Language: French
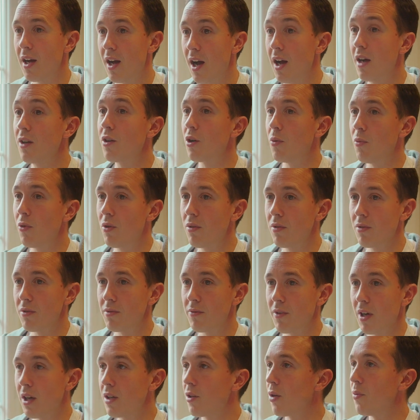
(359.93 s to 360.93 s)
Ah,
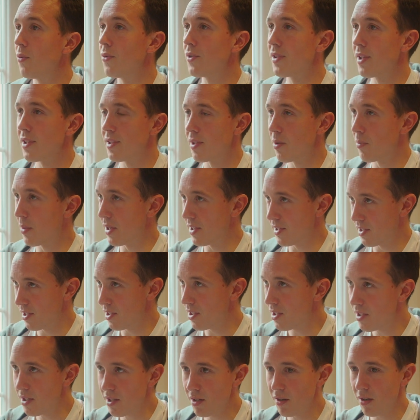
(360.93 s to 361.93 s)
comment, comment ça s'est
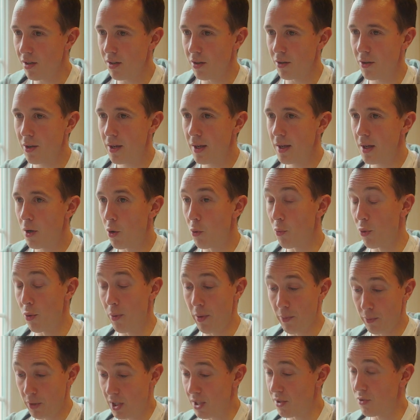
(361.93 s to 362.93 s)
passé euh, On peut
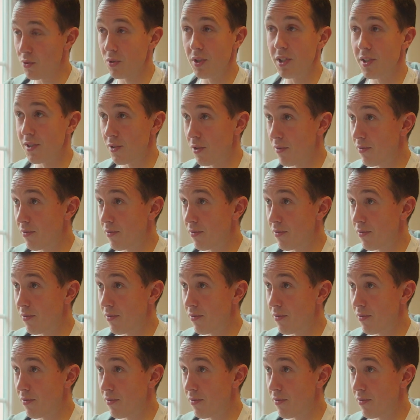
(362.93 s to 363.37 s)
même questionner les